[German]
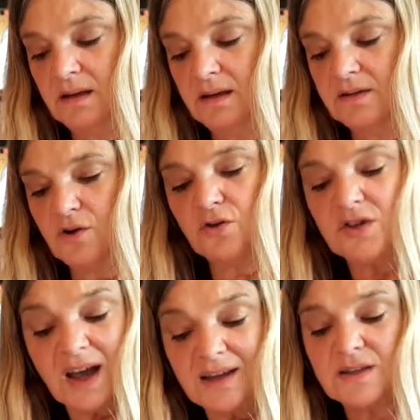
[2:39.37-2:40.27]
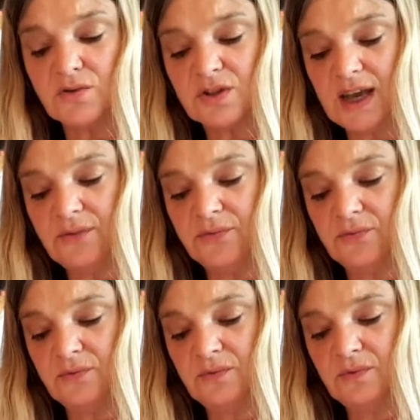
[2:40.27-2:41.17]
Es konnte einen so
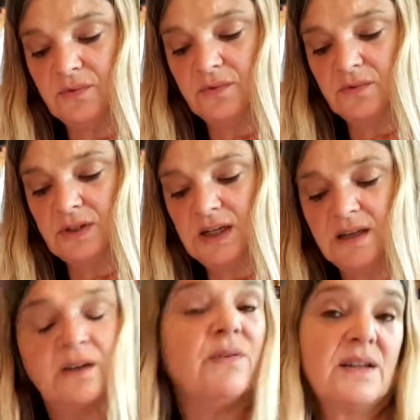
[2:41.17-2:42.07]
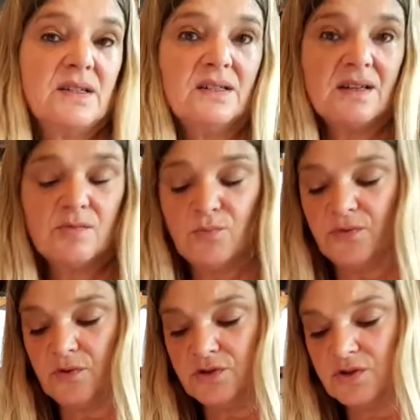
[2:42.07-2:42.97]
treffen. Jeder war sich dessen
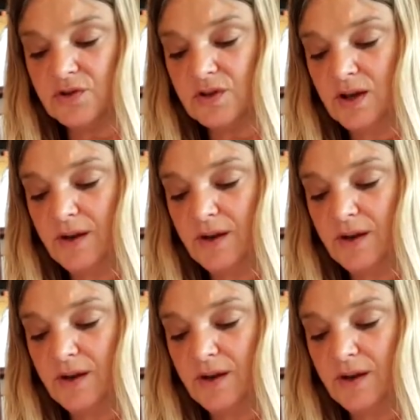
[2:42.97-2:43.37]
bewusst.